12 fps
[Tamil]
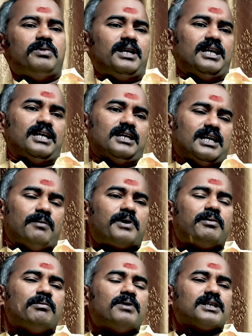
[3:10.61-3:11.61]
உண்மை இல்லை
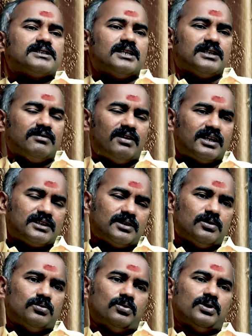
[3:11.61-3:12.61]
அப்புறம் எப்படி மனசுலேருந்து
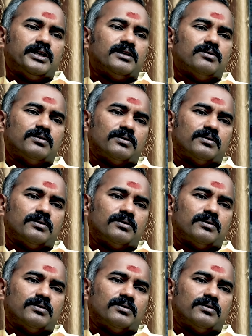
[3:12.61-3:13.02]
வார்த்தைகளும் கொள்கைகளும்